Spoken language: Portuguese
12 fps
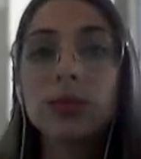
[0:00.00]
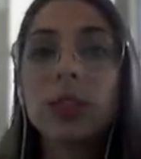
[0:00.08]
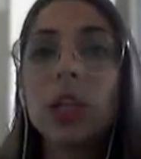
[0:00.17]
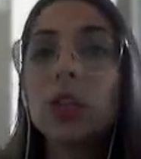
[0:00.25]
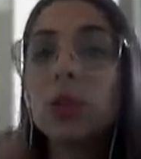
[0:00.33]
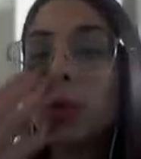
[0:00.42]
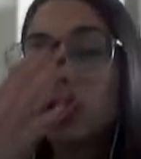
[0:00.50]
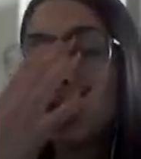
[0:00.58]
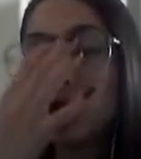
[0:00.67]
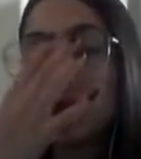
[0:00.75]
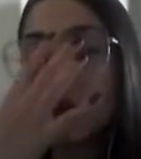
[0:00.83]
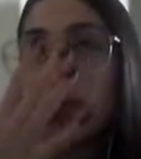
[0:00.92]
a gente pôde
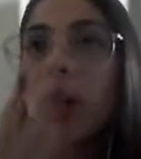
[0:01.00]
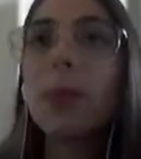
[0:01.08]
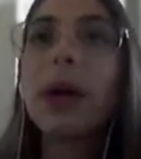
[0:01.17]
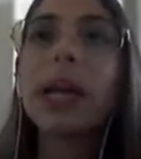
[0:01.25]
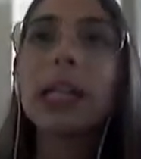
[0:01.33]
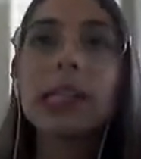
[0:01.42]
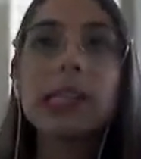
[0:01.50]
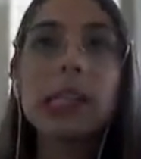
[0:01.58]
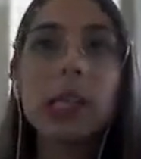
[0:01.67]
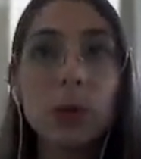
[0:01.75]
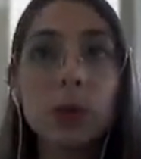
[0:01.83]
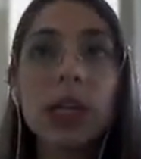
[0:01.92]
observar uma
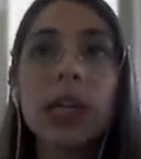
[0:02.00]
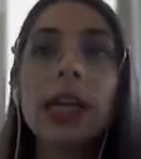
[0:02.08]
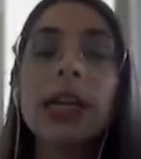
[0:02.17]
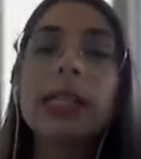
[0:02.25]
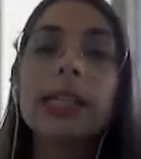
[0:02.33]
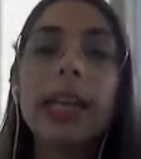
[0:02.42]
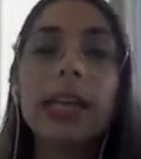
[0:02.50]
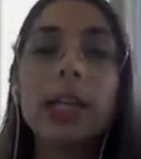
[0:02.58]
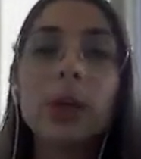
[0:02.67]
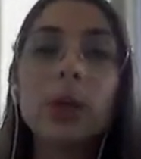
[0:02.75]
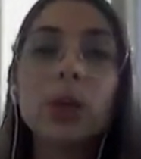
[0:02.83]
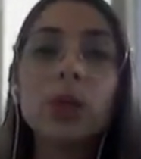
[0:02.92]
relação de
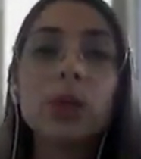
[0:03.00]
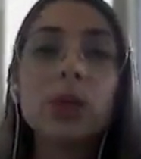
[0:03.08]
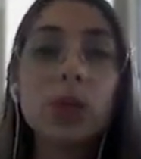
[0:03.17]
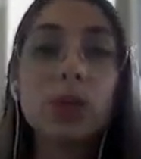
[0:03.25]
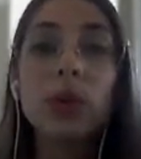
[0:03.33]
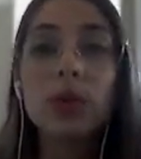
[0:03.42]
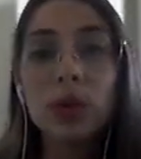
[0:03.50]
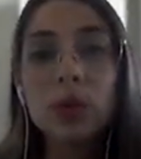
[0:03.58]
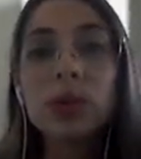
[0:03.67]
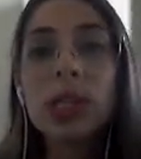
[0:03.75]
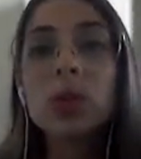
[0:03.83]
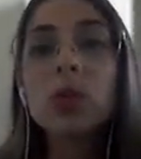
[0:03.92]
que o
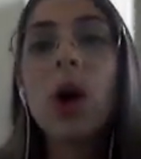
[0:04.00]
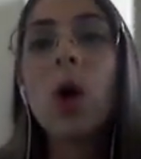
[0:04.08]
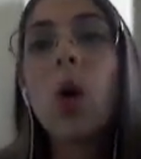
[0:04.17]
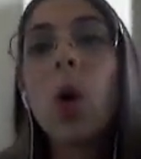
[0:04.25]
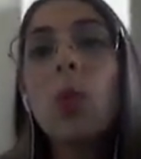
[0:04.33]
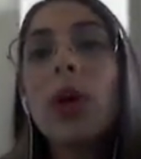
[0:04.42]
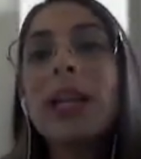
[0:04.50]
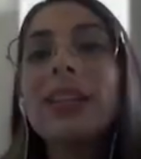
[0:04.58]
dimorfismo sexual, como ele